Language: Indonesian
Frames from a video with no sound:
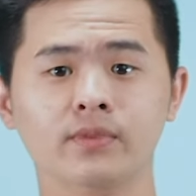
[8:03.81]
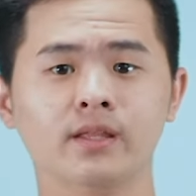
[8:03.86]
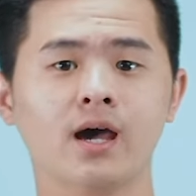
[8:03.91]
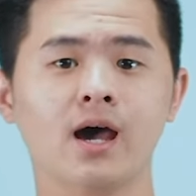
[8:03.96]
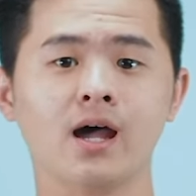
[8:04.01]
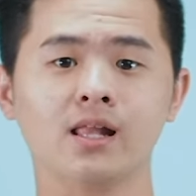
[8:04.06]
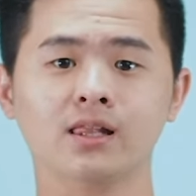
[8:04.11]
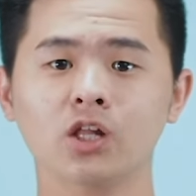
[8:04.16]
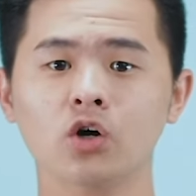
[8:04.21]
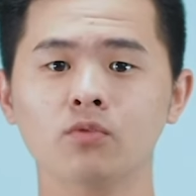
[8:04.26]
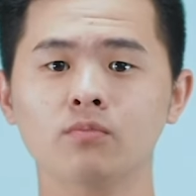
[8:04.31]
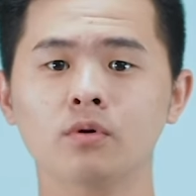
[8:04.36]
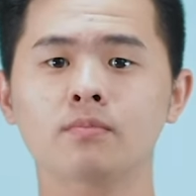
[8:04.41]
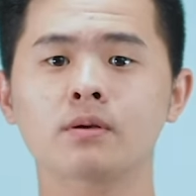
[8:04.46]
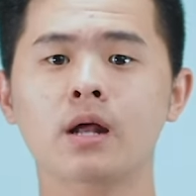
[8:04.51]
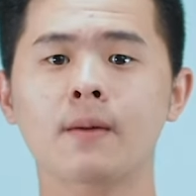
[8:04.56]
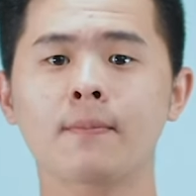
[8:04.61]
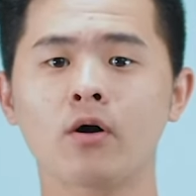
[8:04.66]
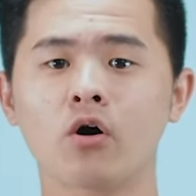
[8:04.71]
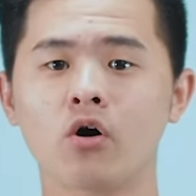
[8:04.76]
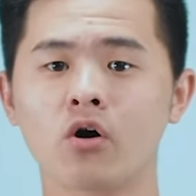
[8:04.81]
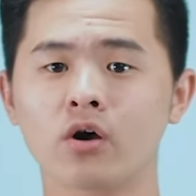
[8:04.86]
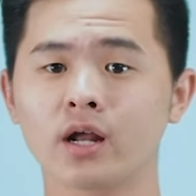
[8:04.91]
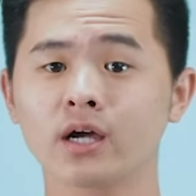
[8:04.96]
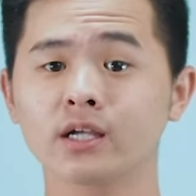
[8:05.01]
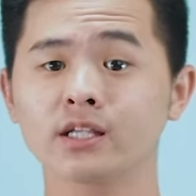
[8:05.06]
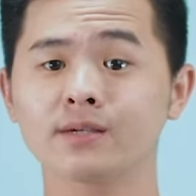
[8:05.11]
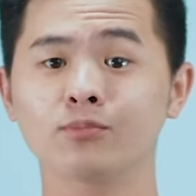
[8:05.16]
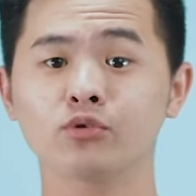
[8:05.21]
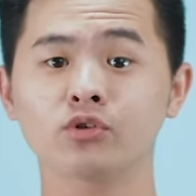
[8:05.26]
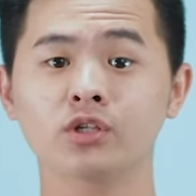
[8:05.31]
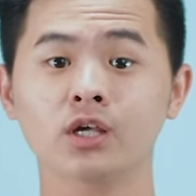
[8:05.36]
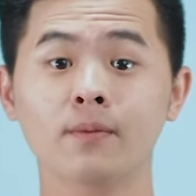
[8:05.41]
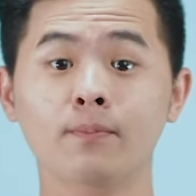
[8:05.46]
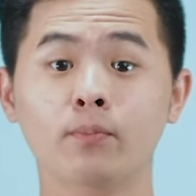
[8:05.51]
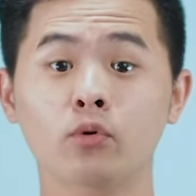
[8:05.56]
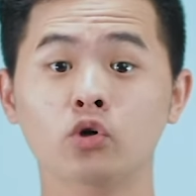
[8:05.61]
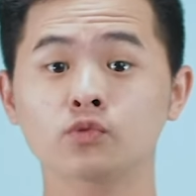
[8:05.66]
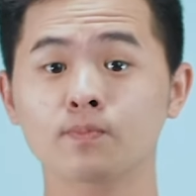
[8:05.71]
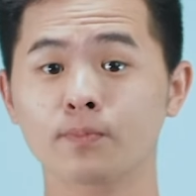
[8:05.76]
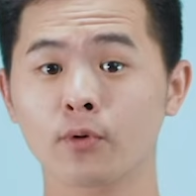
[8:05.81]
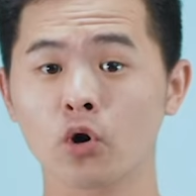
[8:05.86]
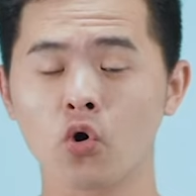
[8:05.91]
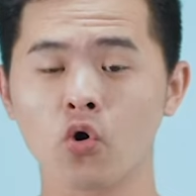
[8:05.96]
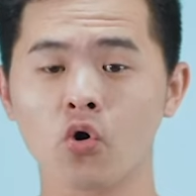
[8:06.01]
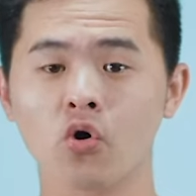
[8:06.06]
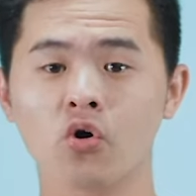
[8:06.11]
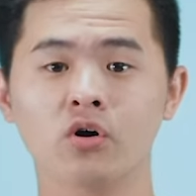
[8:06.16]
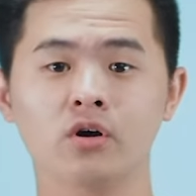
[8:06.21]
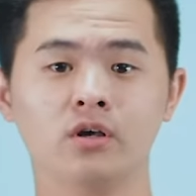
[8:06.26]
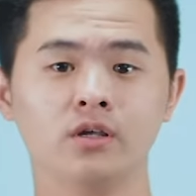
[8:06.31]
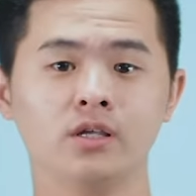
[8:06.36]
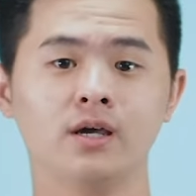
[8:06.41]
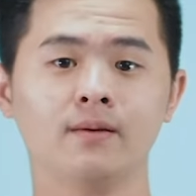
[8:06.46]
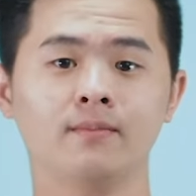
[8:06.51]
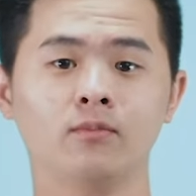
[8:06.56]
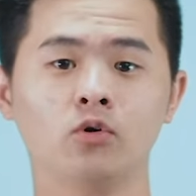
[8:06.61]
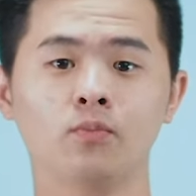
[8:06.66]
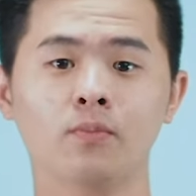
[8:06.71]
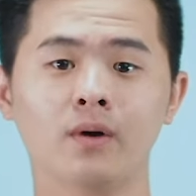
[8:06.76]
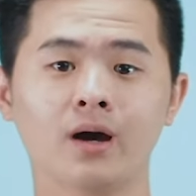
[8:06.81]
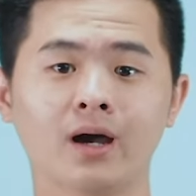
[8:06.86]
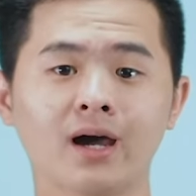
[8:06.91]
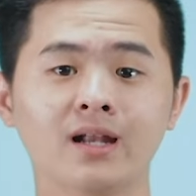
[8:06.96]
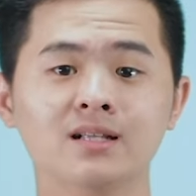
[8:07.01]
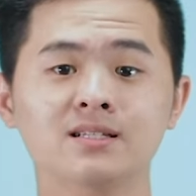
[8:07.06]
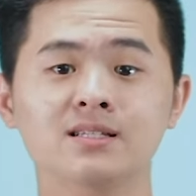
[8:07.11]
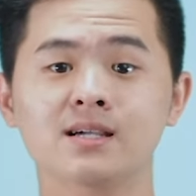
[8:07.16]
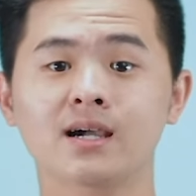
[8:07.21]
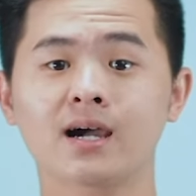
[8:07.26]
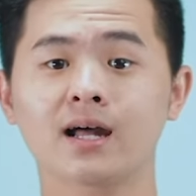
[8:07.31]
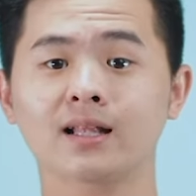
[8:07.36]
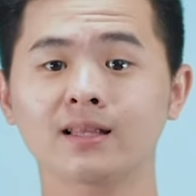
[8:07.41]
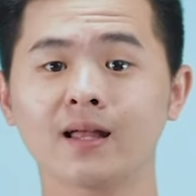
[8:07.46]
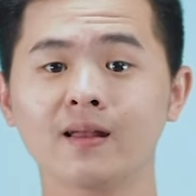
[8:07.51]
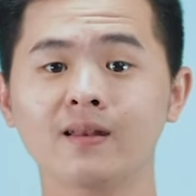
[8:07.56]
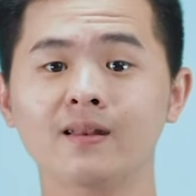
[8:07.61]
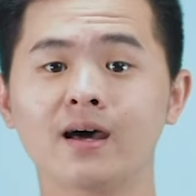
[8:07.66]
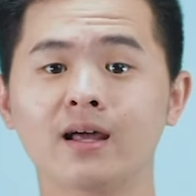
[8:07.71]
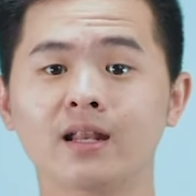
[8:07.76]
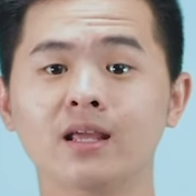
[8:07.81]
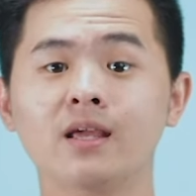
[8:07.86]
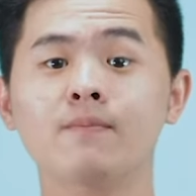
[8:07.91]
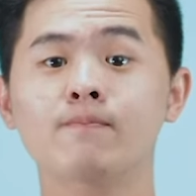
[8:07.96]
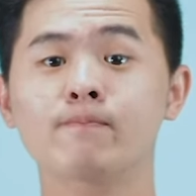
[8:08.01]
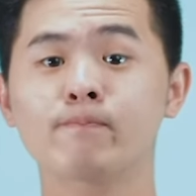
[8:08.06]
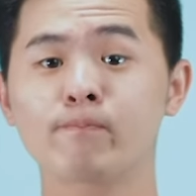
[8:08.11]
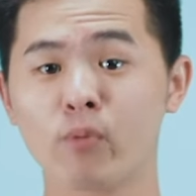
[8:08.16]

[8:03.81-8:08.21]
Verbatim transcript: atau beberapa orang nyebutnya post pro yang merupakan singkatan dari